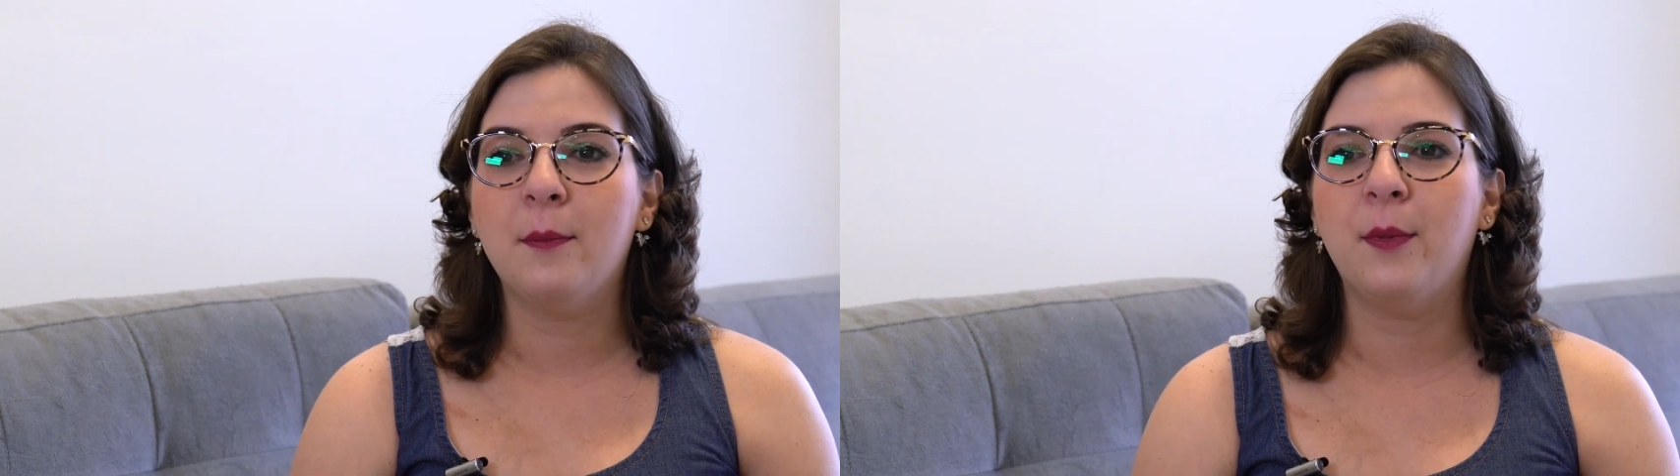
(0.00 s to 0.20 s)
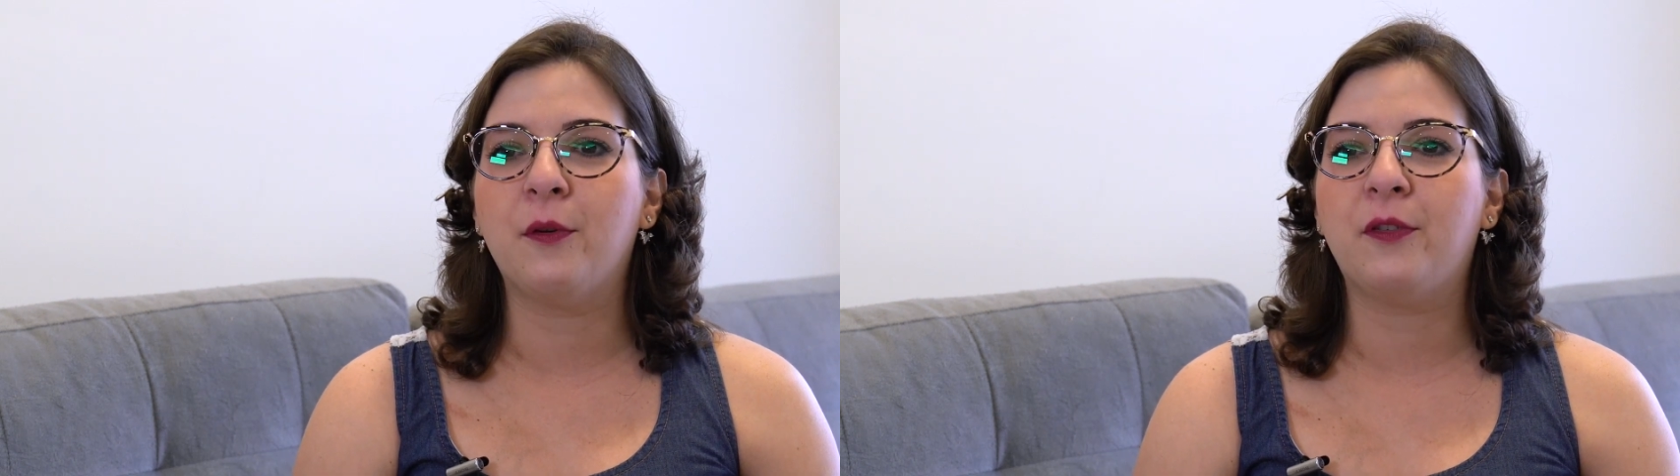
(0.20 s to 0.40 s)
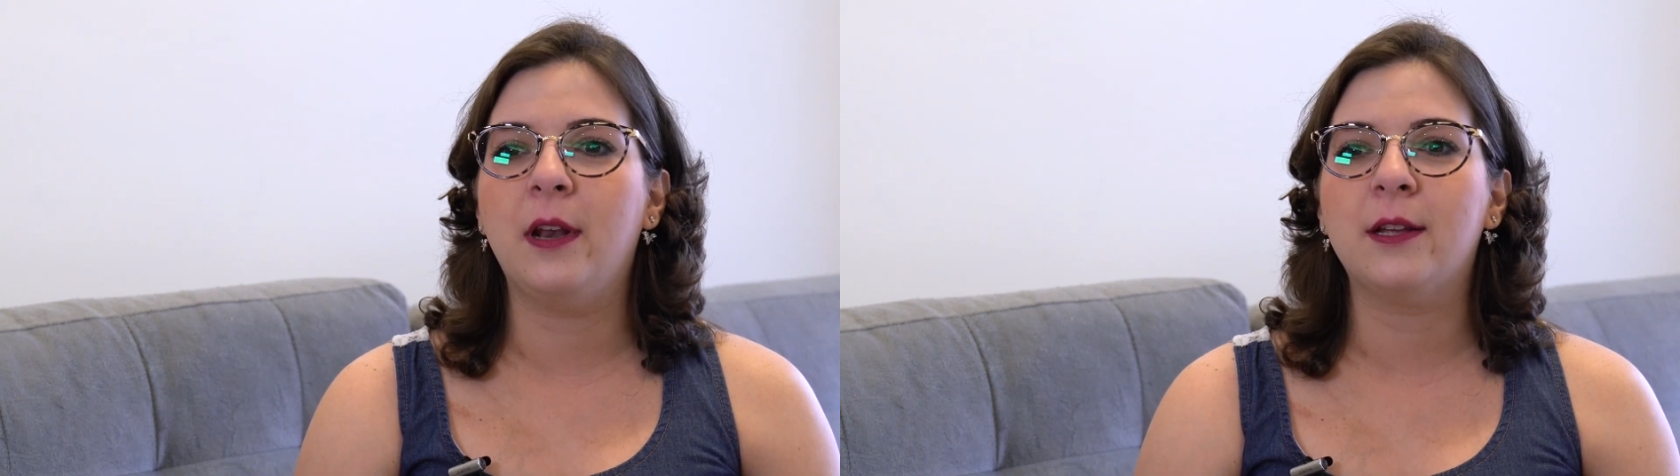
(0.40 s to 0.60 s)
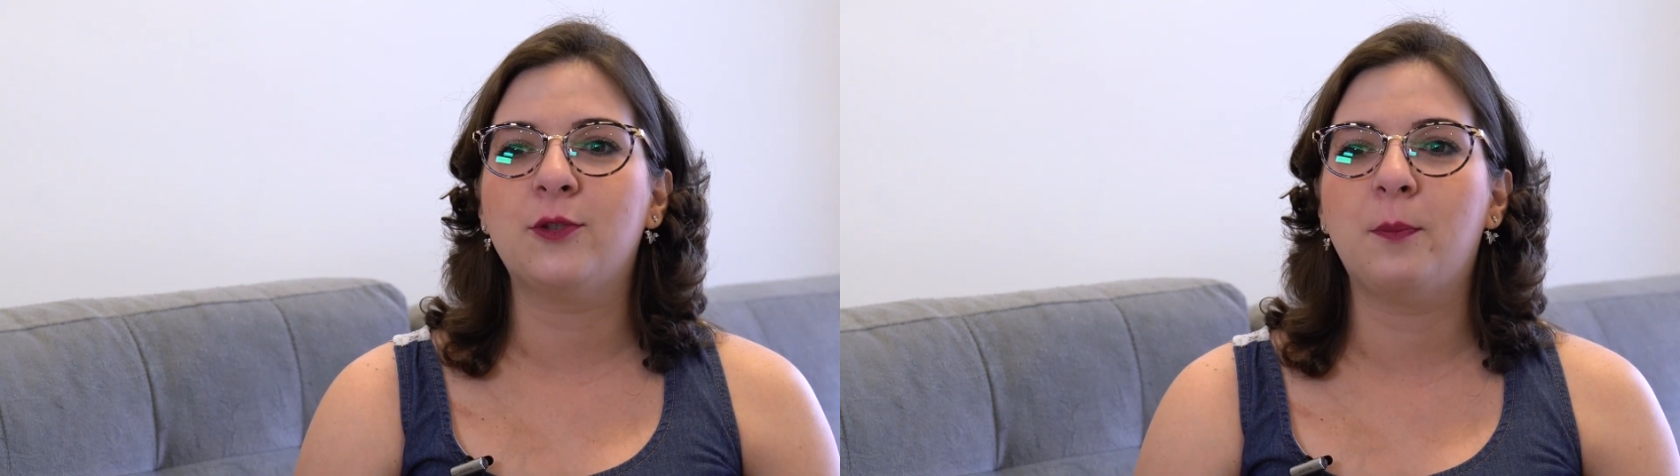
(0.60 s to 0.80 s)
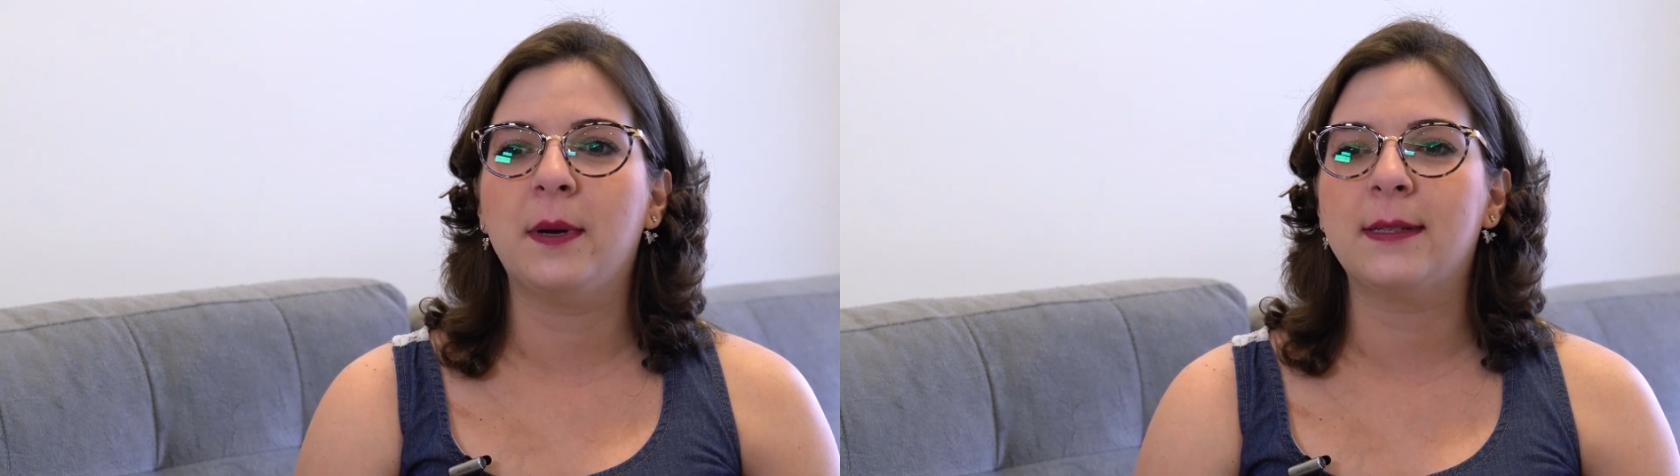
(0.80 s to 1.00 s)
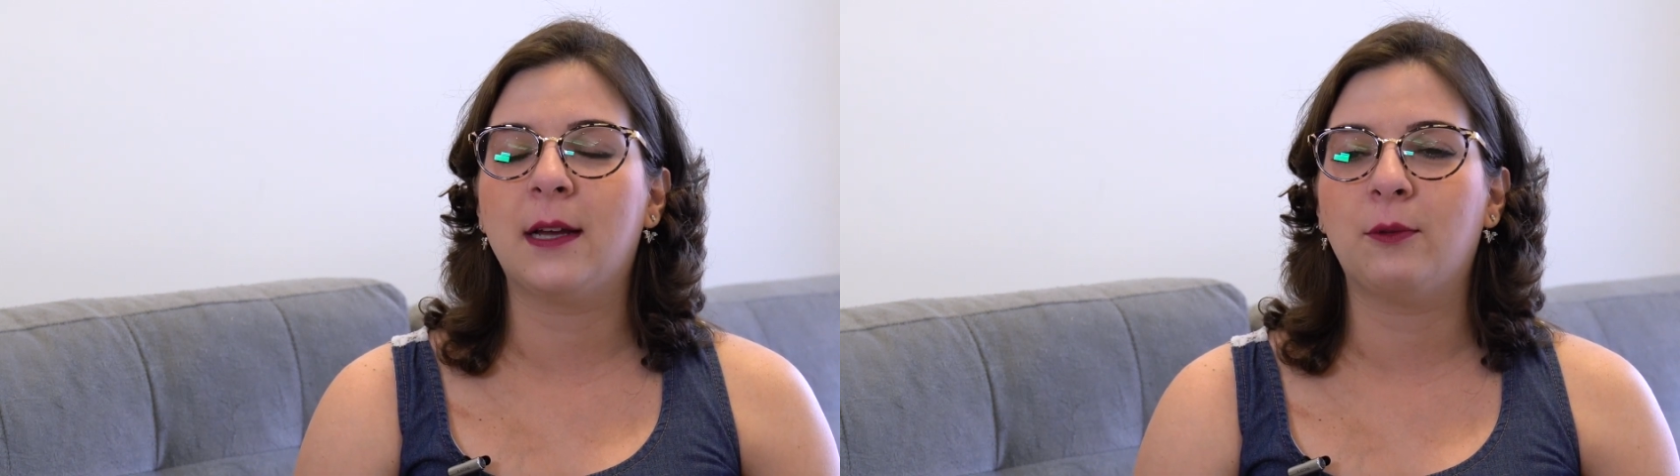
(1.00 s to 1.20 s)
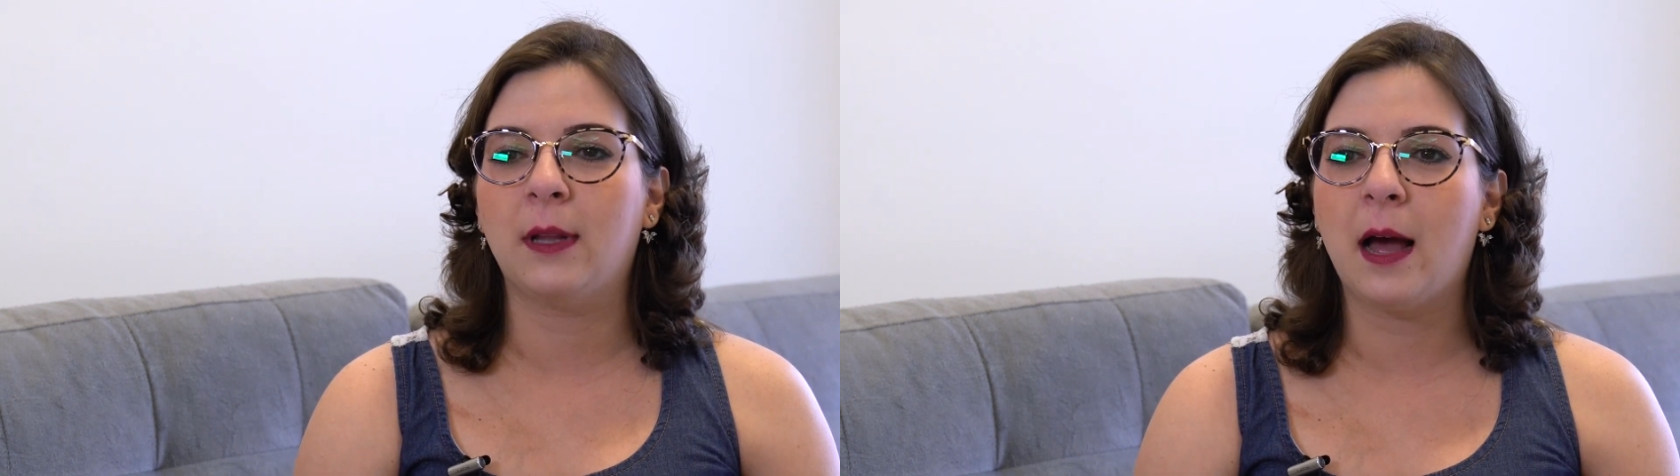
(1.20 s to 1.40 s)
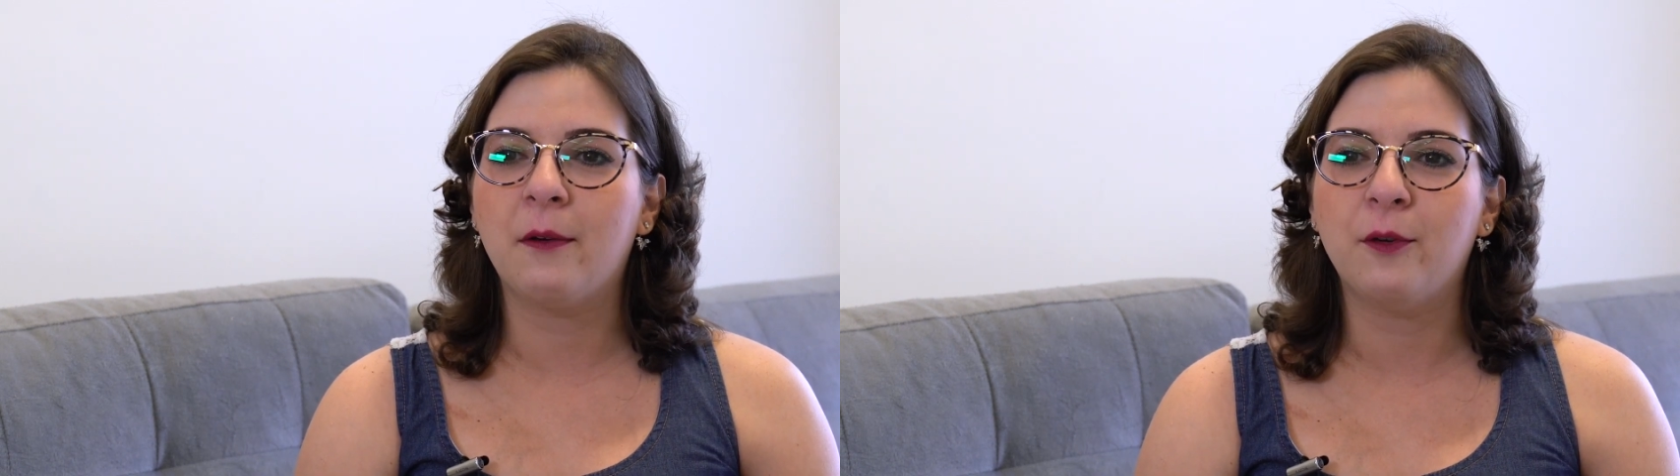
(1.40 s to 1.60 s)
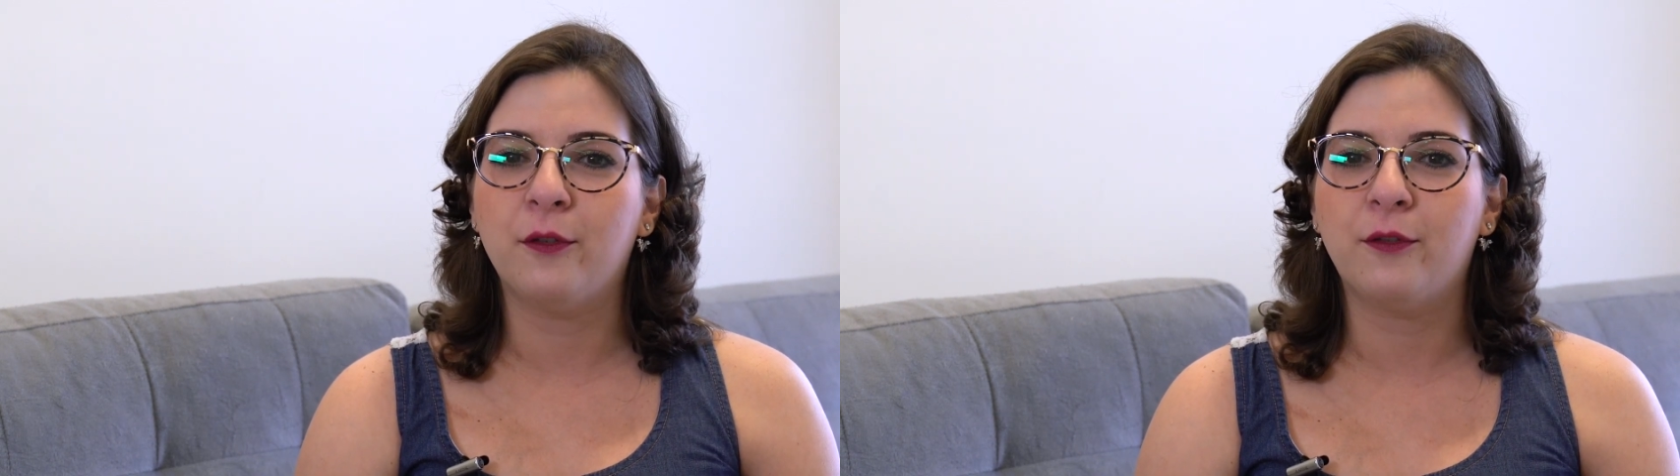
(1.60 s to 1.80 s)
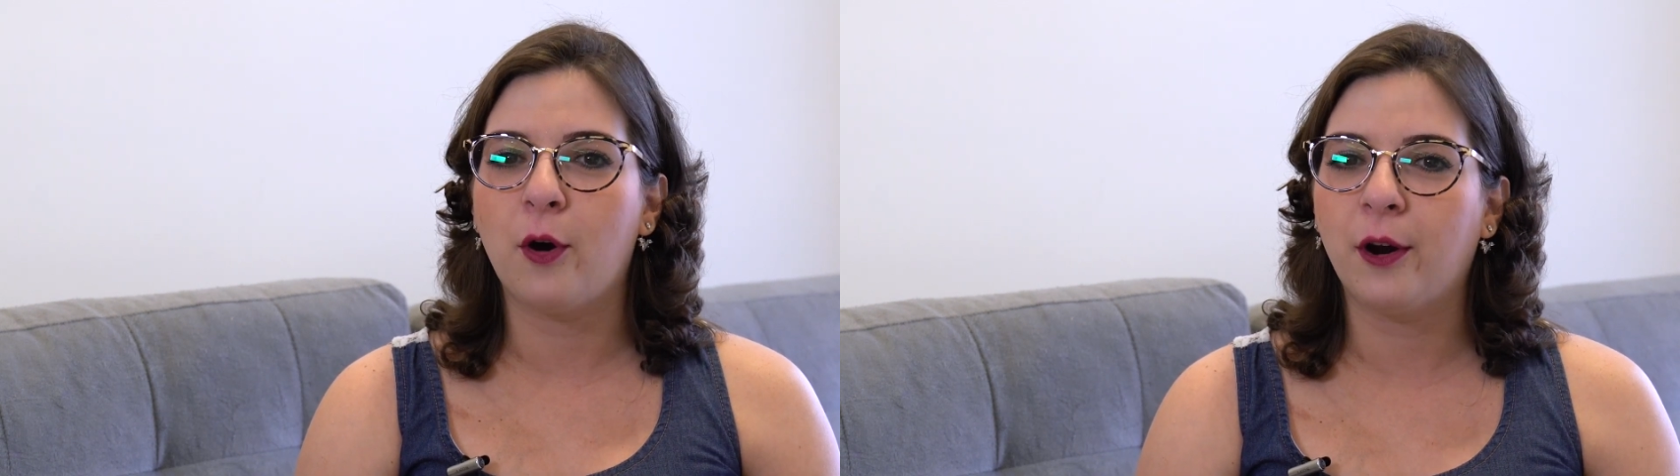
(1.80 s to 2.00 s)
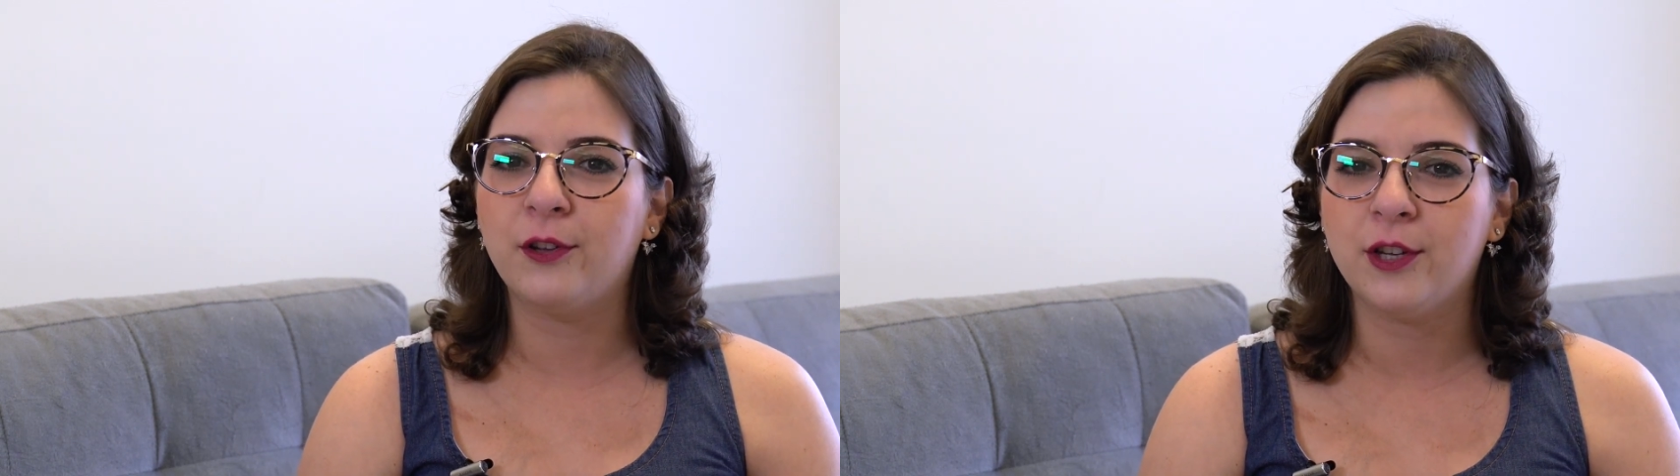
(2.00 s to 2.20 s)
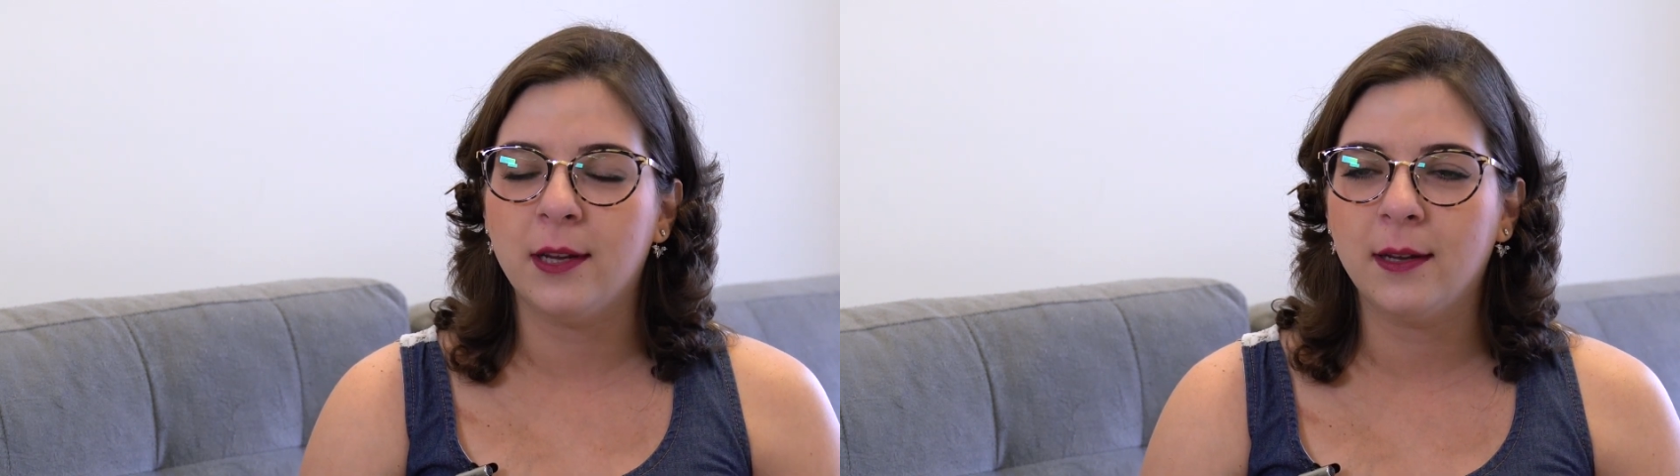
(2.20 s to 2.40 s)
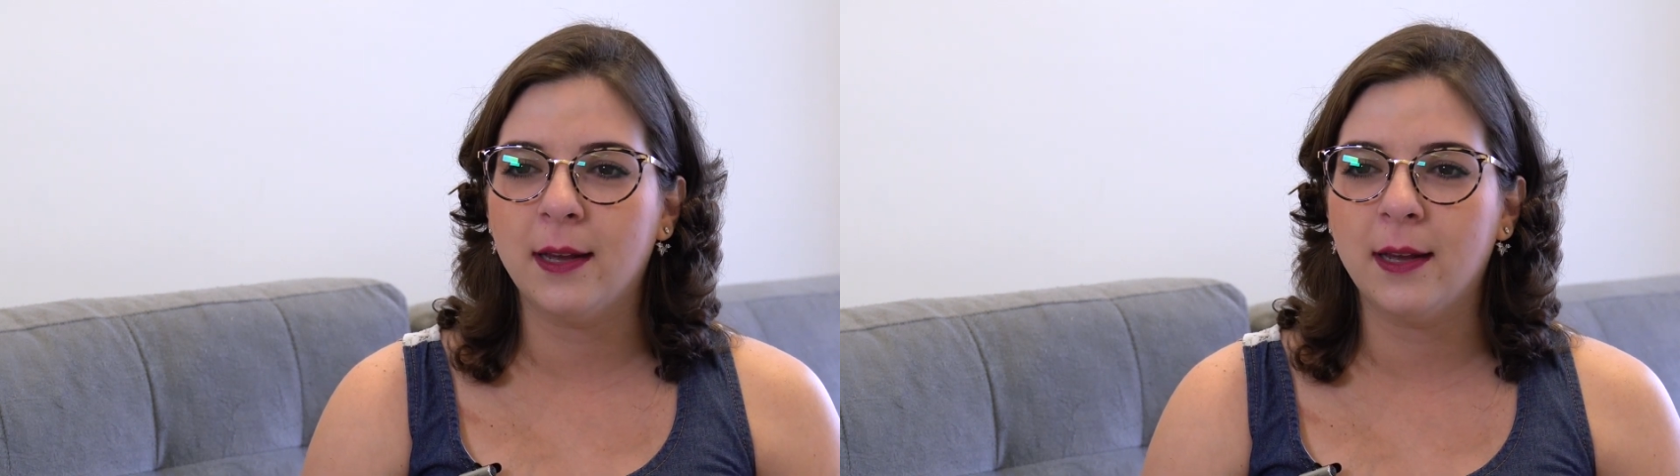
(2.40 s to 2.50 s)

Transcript: Meu filho é super saudável, forte,